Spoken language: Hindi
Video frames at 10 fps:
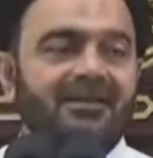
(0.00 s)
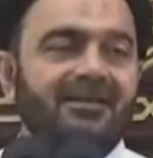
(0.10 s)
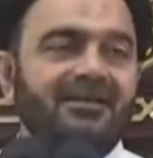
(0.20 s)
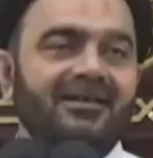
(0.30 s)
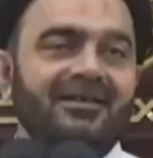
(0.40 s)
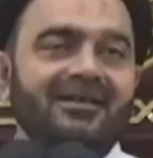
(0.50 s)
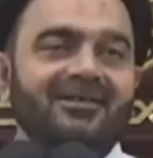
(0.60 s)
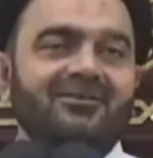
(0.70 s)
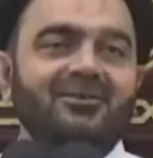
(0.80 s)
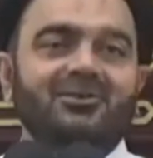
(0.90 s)

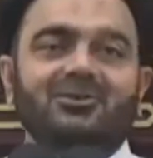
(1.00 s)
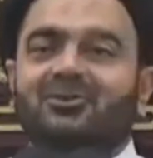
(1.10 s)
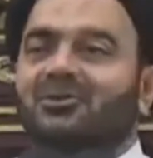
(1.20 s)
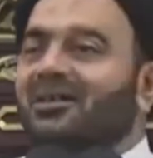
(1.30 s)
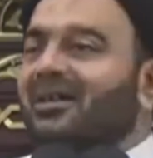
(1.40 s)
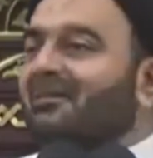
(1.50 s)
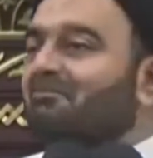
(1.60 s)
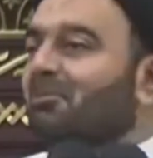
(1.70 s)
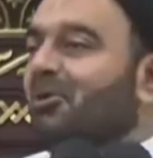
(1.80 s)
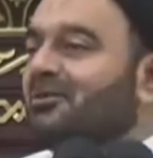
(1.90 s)
नहीं वो तो एक
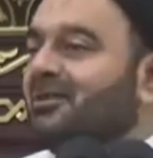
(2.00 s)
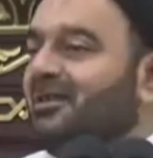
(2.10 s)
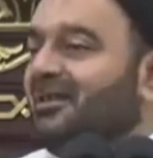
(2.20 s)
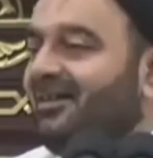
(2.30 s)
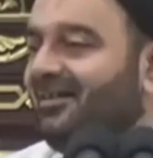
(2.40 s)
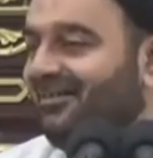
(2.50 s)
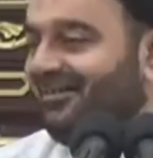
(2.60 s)
पौदीना